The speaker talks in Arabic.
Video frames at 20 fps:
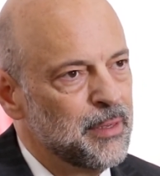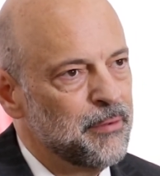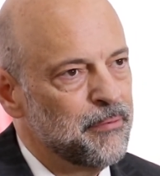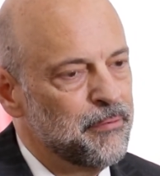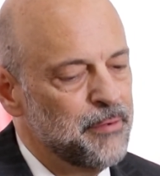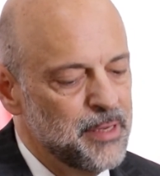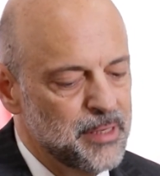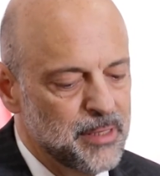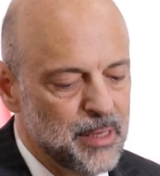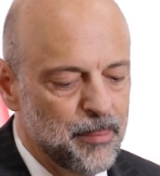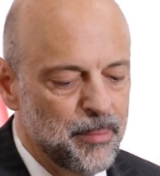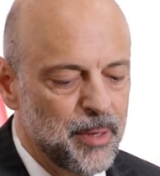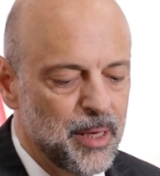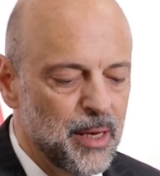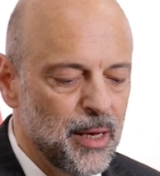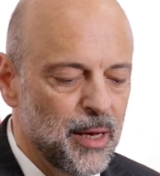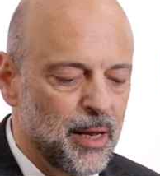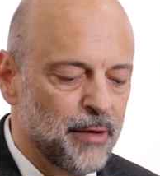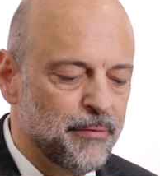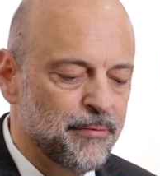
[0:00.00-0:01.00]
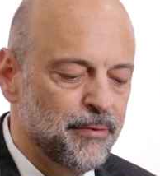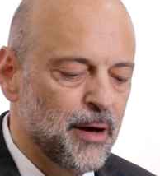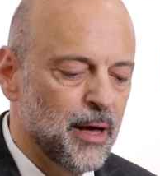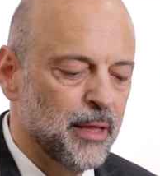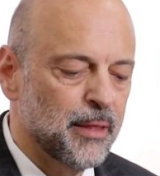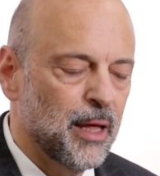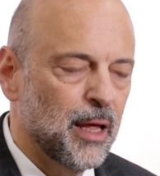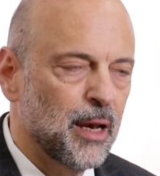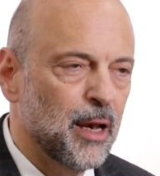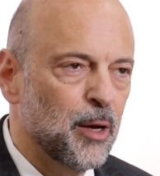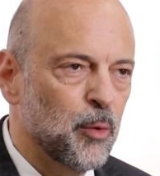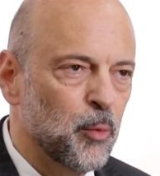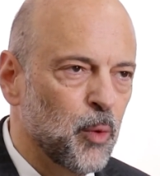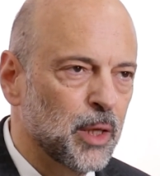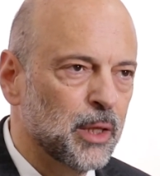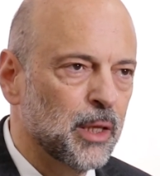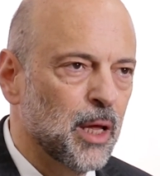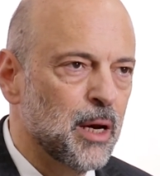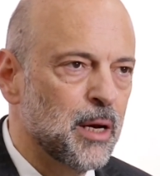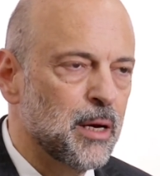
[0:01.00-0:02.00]
في سبيل الحفاظ على
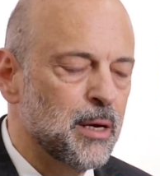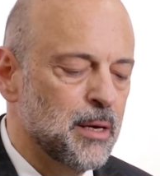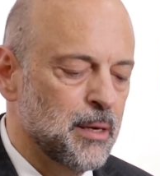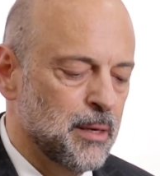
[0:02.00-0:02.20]
الوطن